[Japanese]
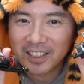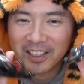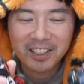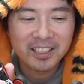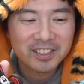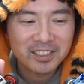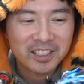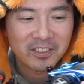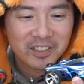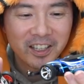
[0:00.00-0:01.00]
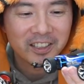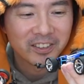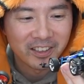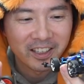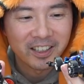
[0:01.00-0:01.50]
対決してみたい
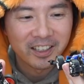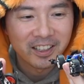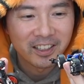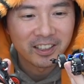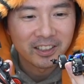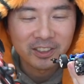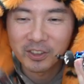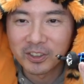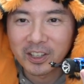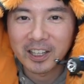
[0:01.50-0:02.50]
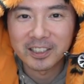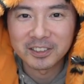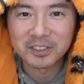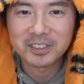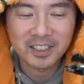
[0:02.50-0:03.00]
よねいろいろ改
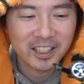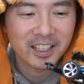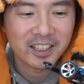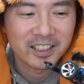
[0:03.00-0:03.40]
造してね